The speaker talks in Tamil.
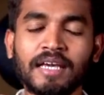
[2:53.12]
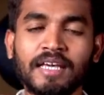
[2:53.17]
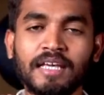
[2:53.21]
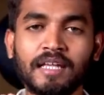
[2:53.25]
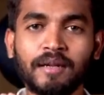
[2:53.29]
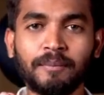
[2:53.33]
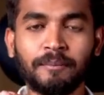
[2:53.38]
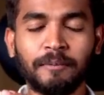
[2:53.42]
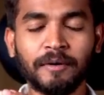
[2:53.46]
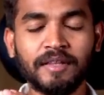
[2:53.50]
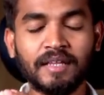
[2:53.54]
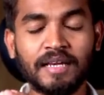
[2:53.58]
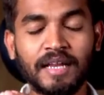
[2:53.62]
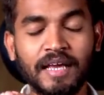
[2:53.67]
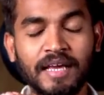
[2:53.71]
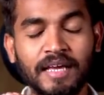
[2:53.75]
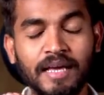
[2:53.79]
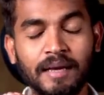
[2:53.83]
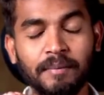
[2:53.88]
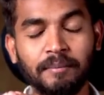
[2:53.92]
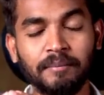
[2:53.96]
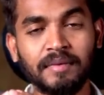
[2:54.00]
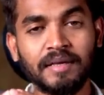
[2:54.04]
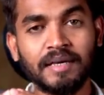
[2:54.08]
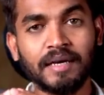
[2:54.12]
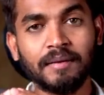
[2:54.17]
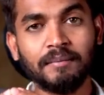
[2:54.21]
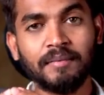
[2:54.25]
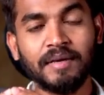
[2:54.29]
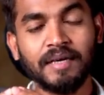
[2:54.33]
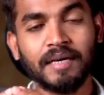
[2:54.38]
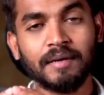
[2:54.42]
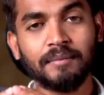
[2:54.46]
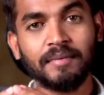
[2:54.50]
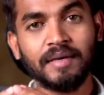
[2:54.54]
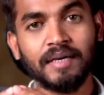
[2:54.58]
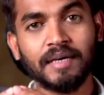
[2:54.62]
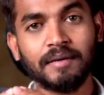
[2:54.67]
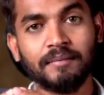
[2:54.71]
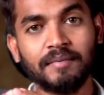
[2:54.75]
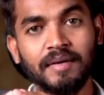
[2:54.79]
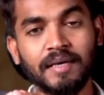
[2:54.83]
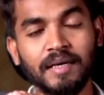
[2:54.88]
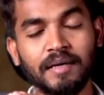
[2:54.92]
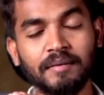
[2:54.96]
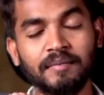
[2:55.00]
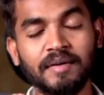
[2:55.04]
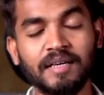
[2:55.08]
இருப்பதிலேயே மிக மிக மிக
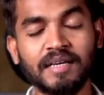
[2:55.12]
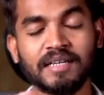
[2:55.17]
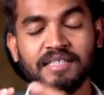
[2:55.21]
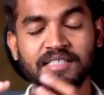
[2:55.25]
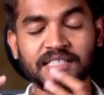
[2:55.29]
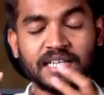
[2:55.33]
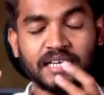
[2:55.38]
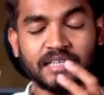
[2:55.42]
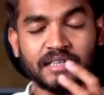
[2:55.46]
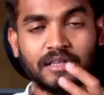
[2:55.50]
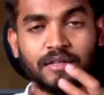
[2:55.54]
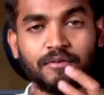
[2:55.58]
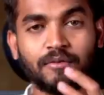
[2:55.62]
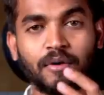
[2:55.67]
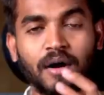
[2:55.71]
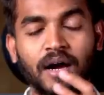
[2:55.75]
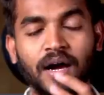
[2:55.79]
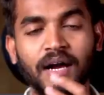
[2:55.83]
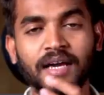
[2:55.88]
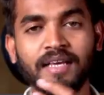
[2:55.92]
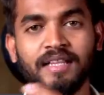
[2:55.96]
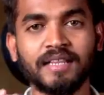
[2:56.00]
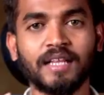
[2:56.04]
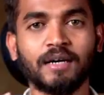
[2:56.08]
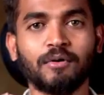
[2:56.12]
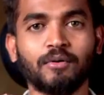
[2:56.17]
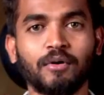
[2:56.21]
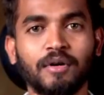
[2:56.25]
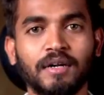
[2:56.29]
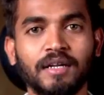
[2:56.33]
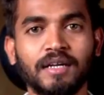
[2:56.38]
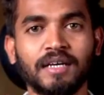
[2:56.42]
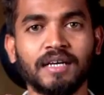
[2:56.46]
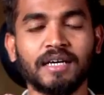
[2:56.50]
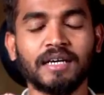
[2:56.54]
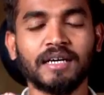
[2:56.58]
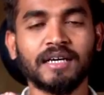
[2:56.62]
மிக மிக சக்தி வாய்ந்த ஒரு